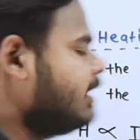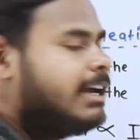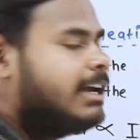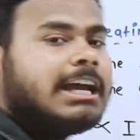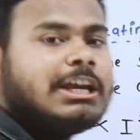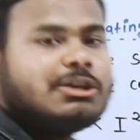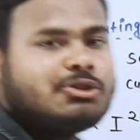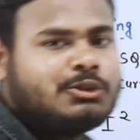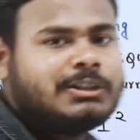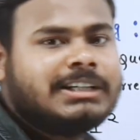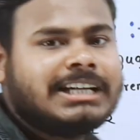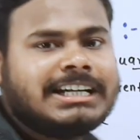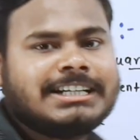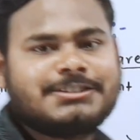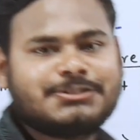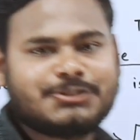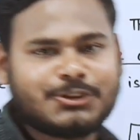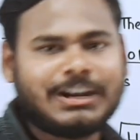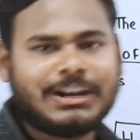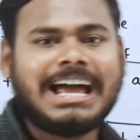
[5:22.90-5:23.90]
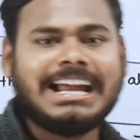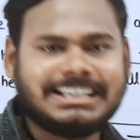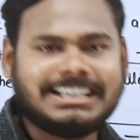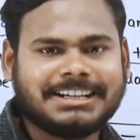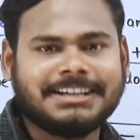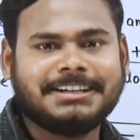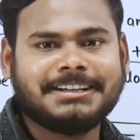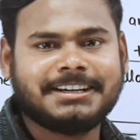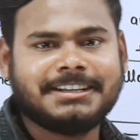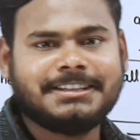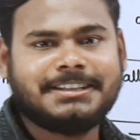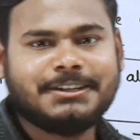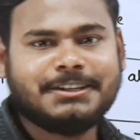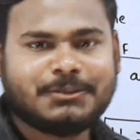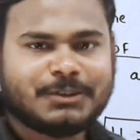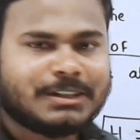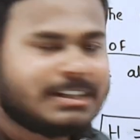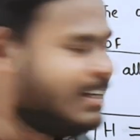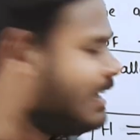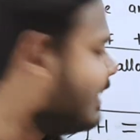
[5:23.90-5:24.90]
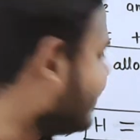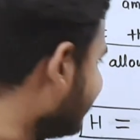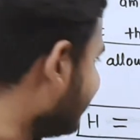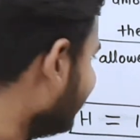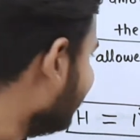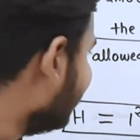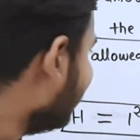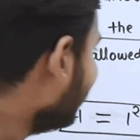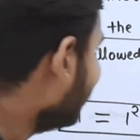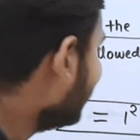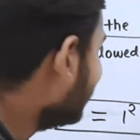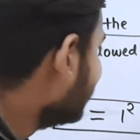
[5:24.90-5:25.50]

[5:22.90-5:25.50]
ठीक है स्टूडेंट्स तो लाइट कट गई थी कोई दिक्कत नहीं है